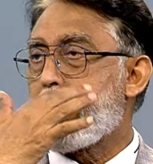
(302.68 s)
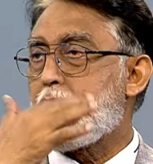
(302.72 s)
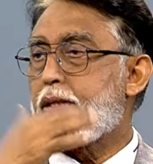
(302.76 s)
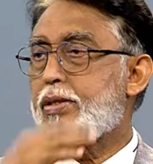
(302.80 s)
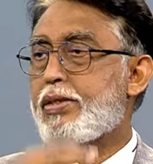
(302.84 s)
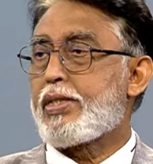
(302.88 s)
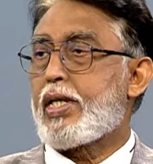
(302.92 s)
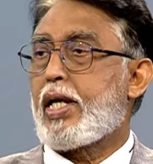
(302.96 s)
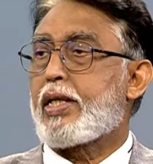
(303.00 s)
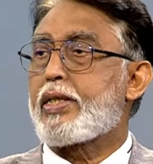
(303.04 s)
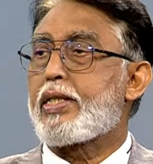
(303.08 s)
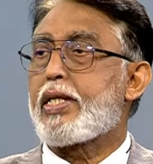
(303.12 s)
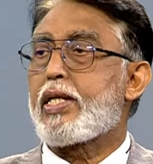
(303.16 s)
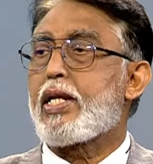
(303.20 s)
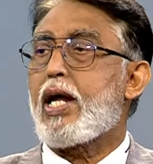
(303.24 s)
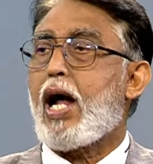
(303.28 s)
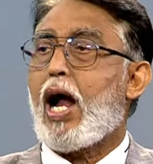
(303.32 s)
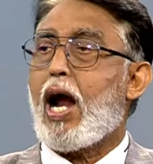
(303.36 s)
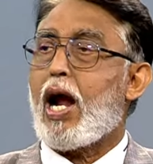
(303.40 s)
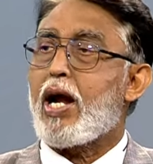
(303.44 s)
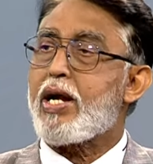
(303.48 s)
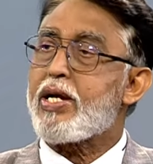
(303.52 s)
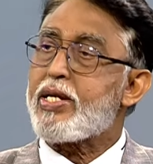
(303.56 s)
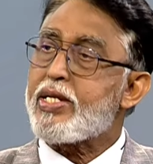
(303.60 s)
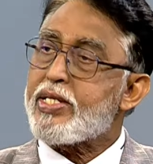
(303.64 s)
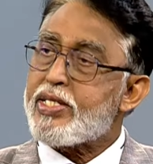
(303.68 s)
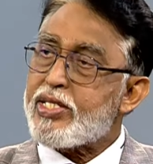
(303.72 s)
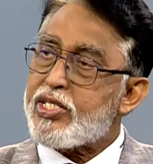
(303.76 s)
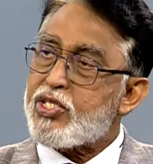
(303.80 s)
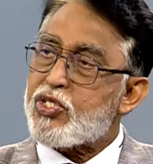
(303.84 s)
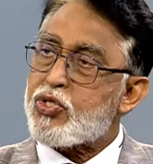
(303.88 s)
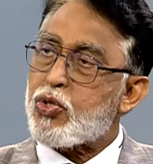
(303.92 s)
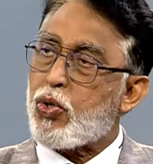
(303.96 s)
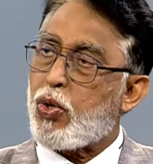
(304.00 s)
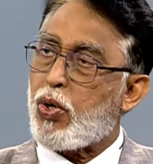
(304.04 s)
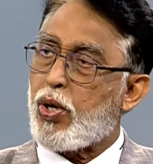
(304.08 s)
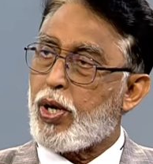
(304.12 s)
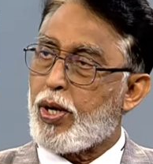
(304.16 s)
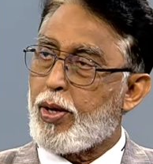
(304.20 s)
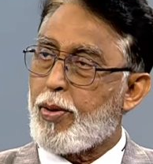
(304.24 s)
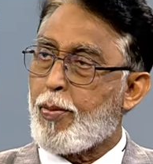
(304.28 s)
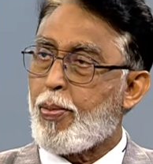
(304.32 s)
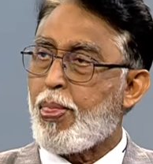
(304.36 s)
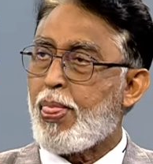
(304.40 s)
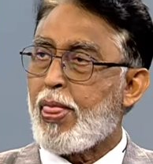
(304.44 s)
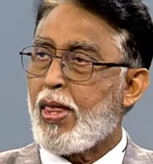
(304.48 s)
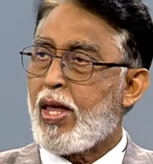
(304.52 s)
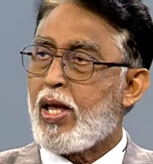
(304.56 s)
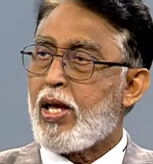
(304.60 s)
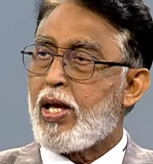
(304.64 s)
যে যাদের হার্ট ডিজিজ হয়
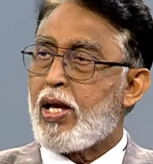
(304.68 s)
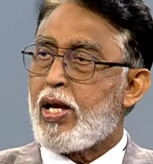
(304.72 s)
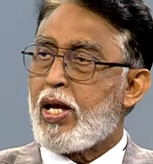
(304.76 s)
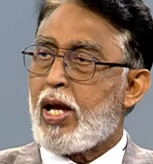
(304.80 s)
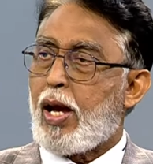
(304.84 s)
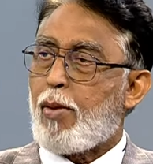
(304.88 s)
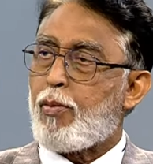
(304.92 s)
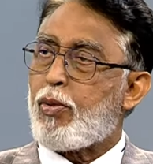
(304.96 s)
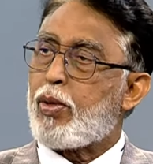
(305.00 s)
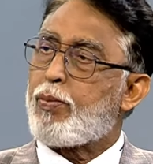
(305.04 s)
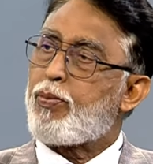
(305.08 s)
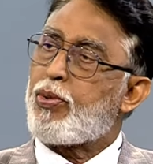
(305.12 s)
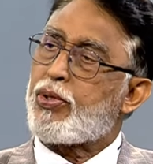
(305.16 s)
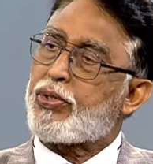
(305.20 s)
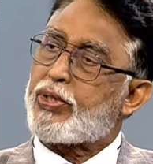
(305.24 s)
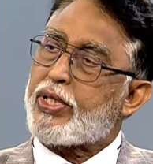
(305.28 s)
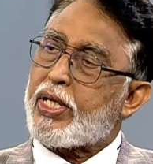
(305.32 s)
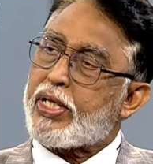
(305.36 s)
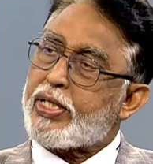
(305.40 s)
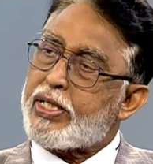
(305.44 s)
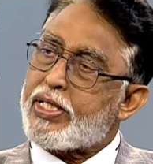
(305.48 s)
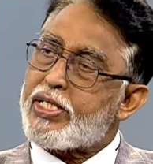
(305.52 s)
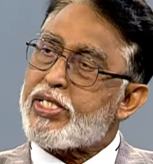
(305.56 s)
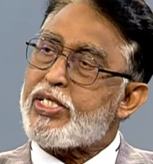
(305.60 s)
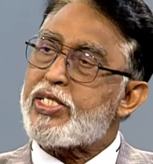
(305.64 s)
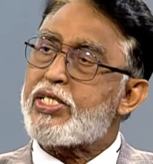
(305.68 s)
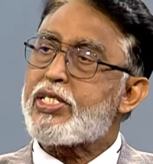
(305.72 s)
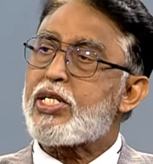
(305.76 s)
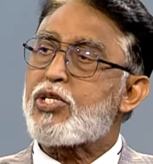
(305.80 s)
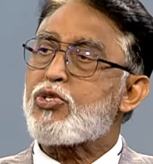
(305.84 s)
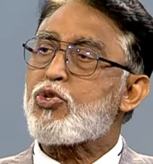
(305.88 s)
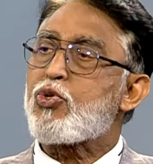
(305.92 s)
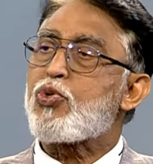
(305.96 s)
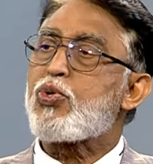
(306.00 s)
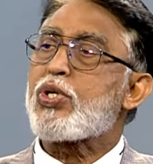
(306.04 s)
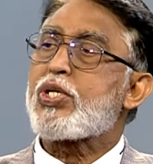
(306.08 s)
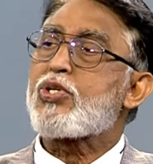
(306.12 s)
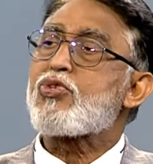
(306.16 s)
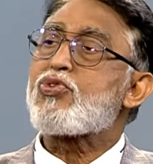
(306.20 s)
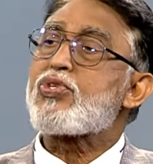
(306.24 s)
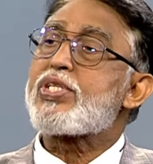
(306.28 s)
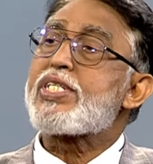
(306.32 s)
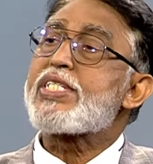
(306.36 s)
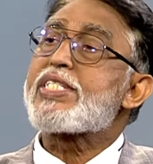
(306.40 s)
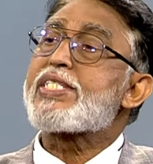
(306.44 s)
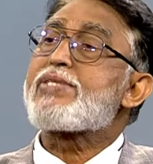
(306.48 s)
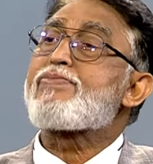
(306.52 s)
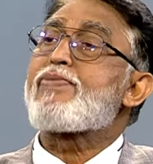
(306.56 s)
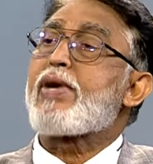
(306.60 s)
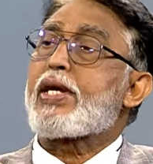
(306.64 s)
এবং প্রত্যেক ডিজিজের জন্য কিছু
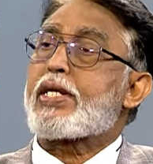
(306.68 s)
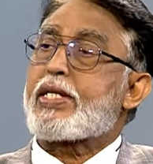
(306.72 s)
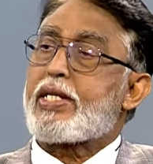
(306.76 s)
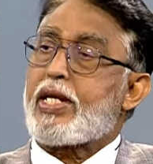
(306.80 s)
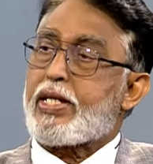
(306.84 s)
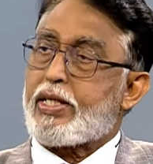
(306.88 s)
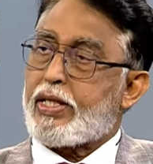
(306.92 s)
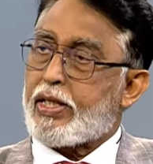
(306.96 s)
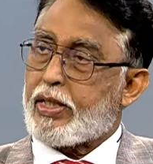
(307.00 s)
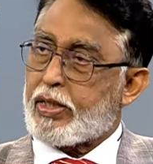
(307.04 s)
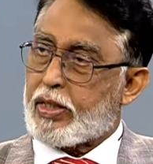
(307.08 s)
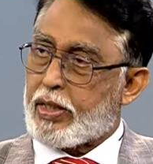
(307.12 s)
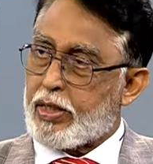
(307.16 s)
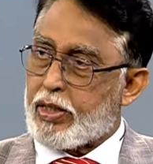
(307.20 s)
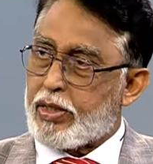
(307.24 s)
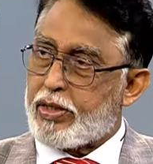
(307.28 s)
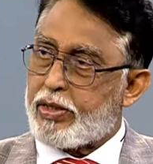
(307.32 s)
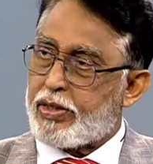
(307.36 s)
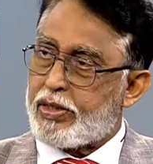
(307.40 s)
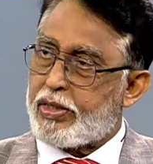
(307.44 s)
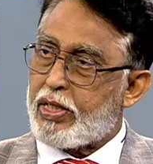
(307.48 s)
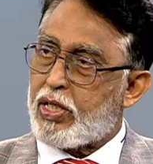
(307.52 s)
রিস্ক ফ্যাক্টর থাকে আচ্ছা।